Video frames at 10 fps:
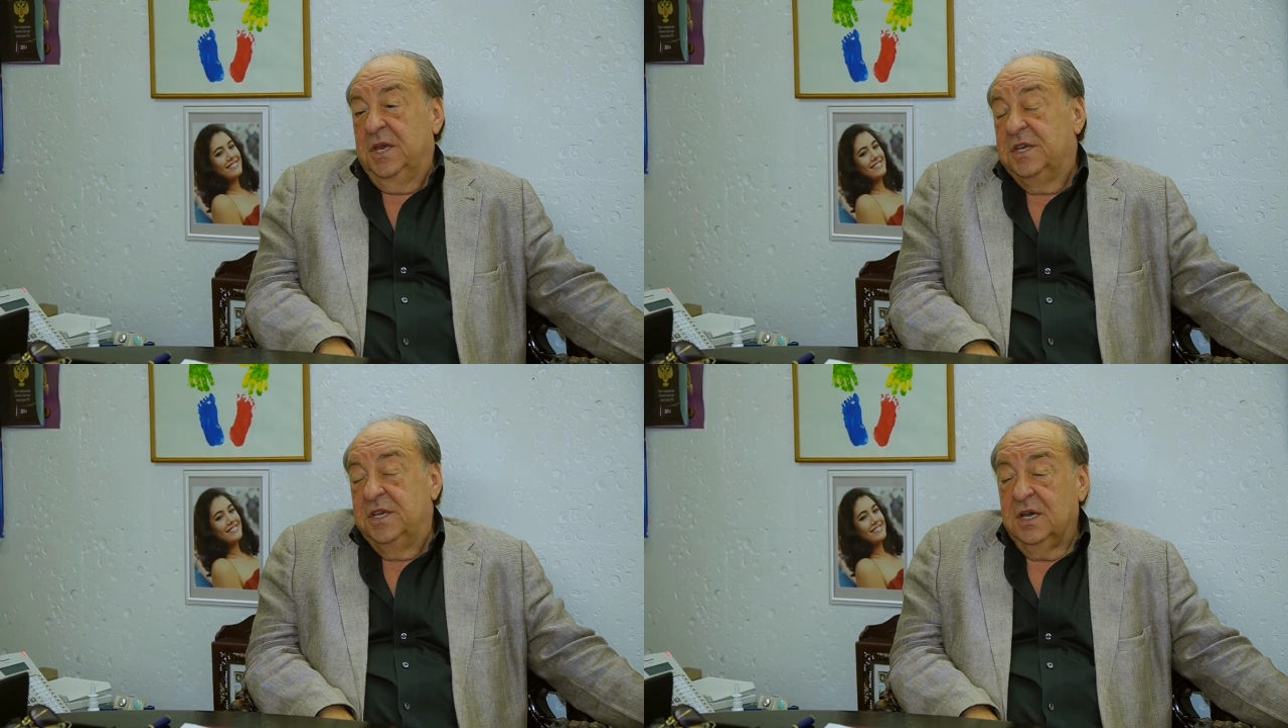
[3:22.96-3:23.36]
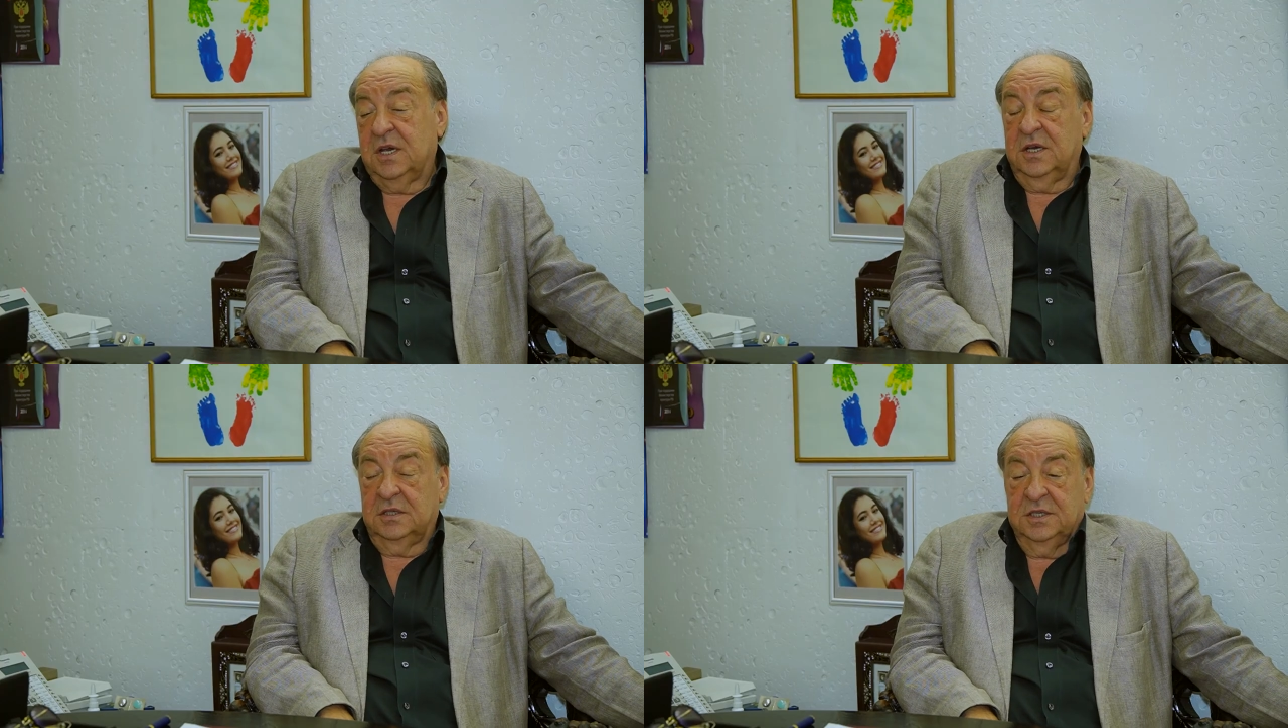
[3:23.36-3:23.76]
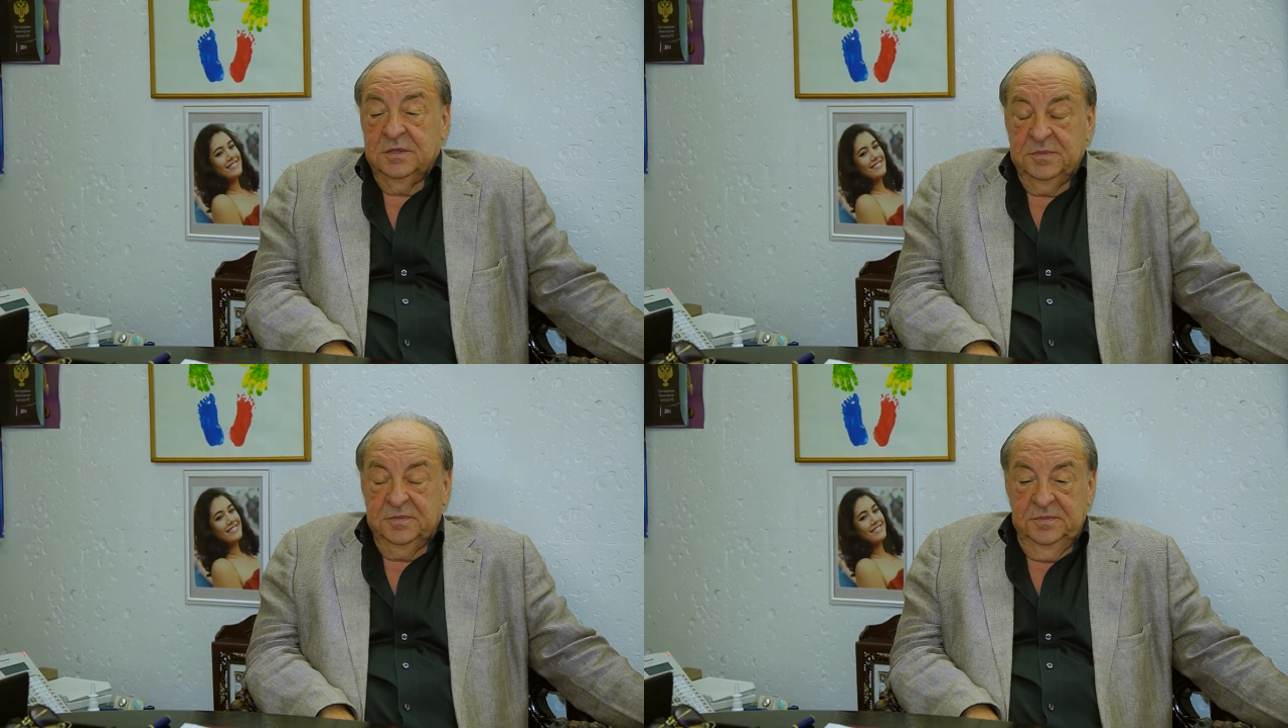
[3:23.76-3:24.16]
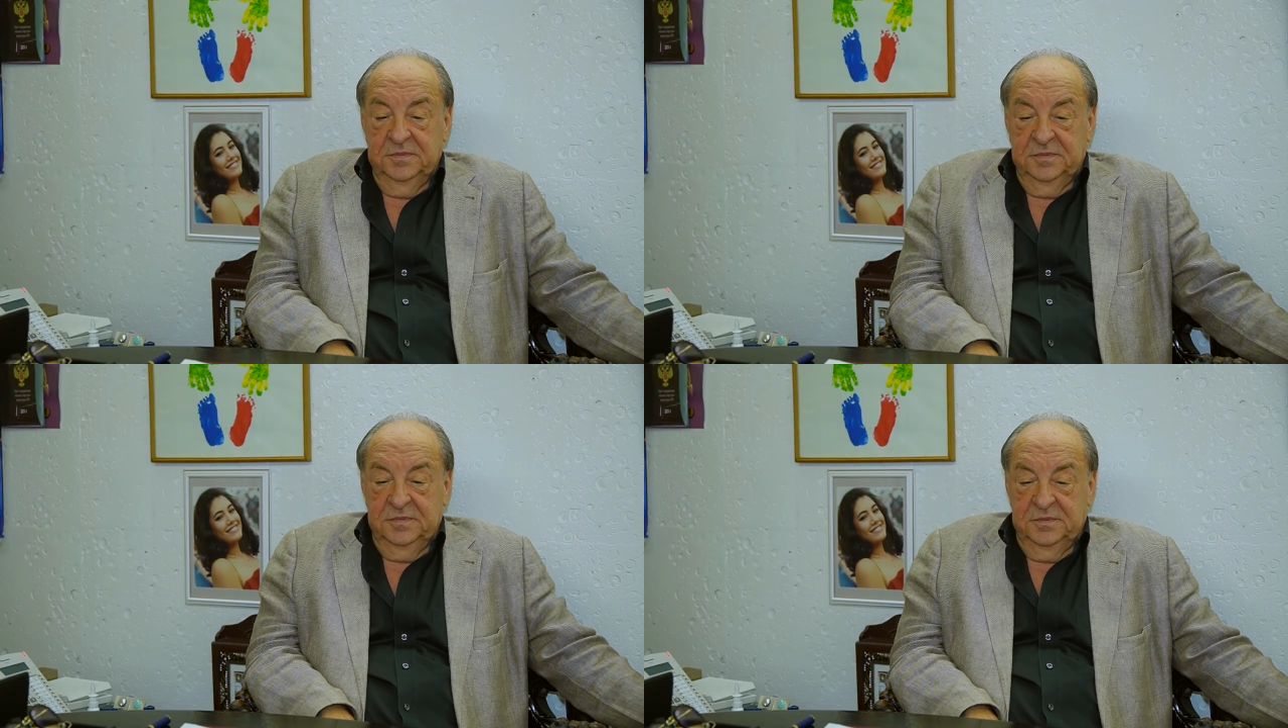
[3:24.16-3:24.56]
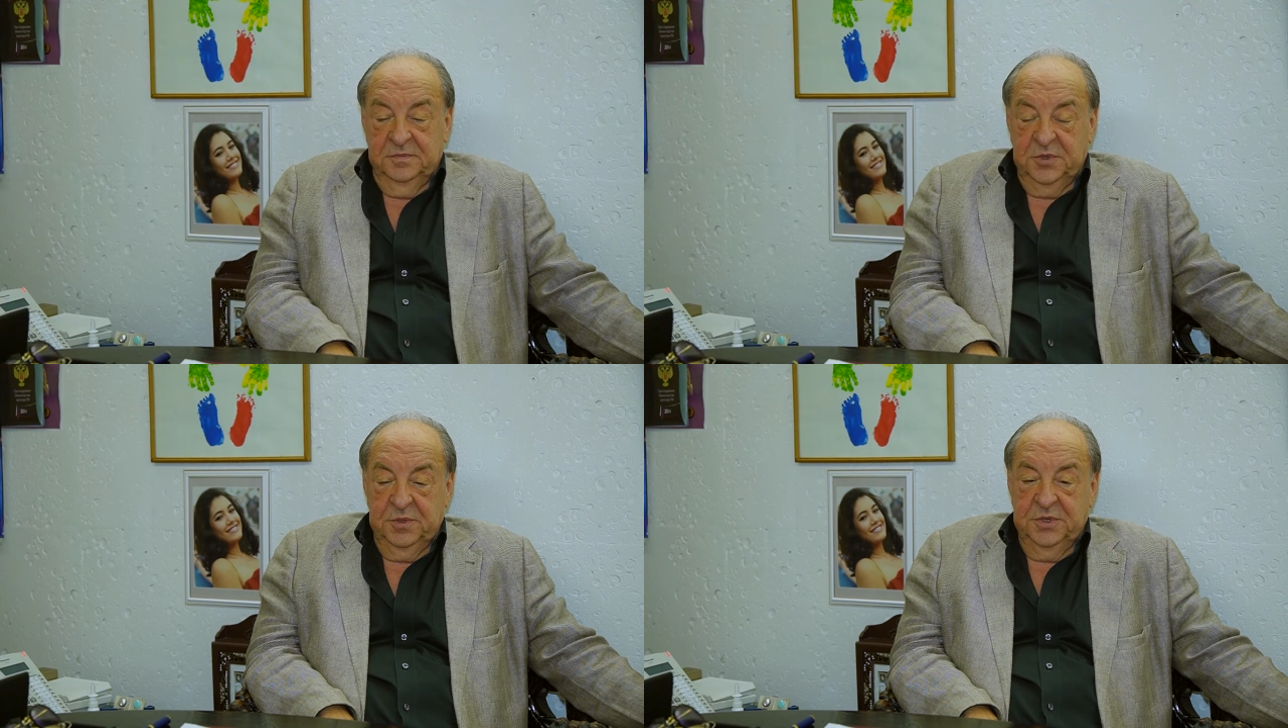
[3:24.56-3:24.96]
Я как-то
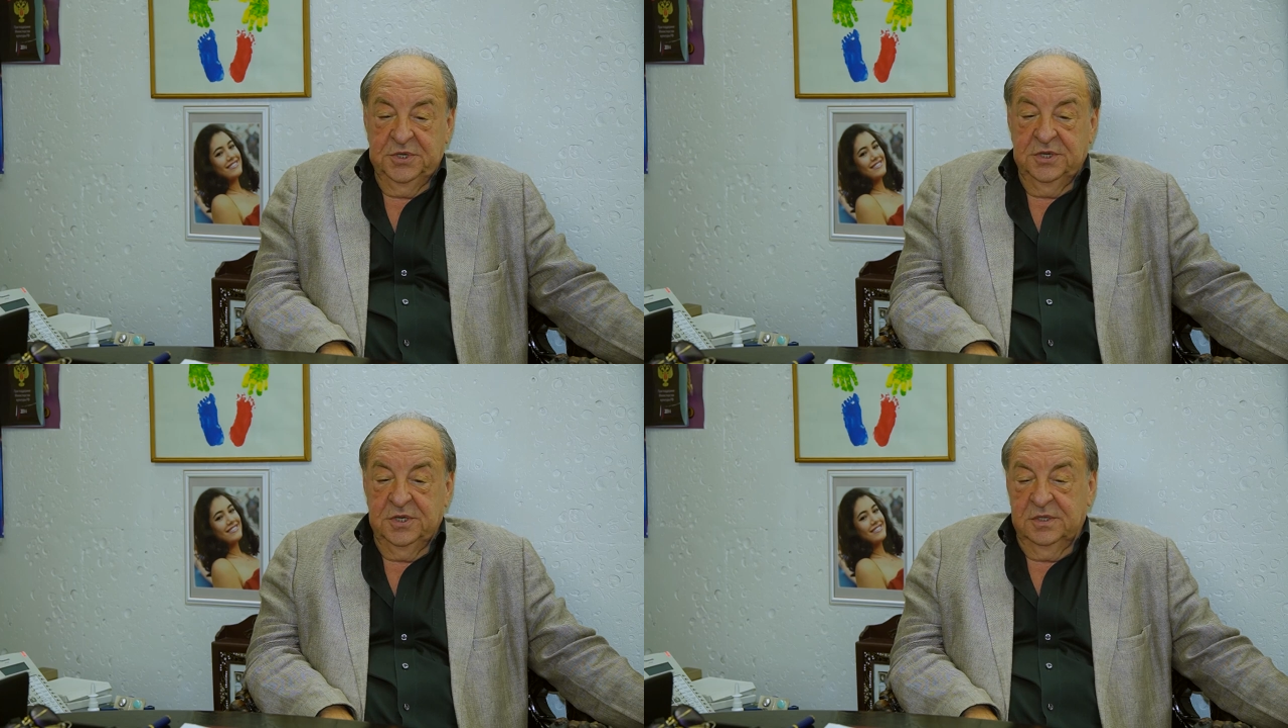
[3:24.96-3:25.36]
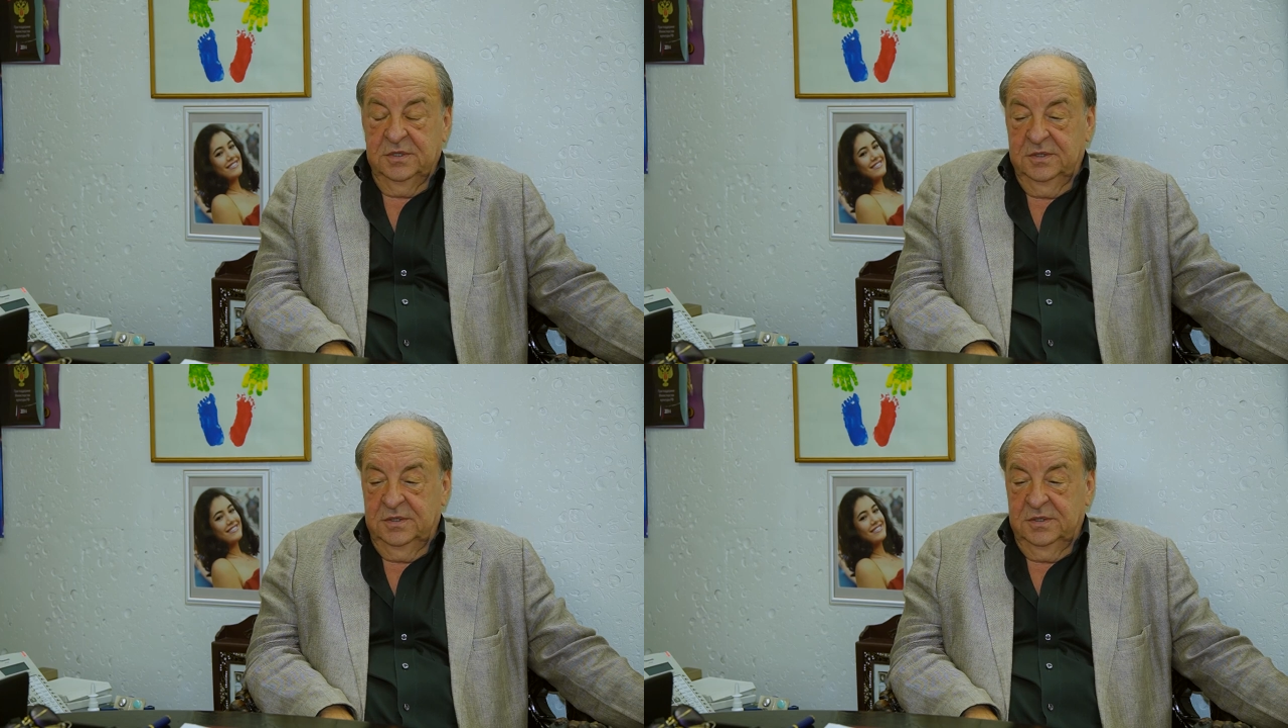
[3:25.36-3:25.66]
пообещал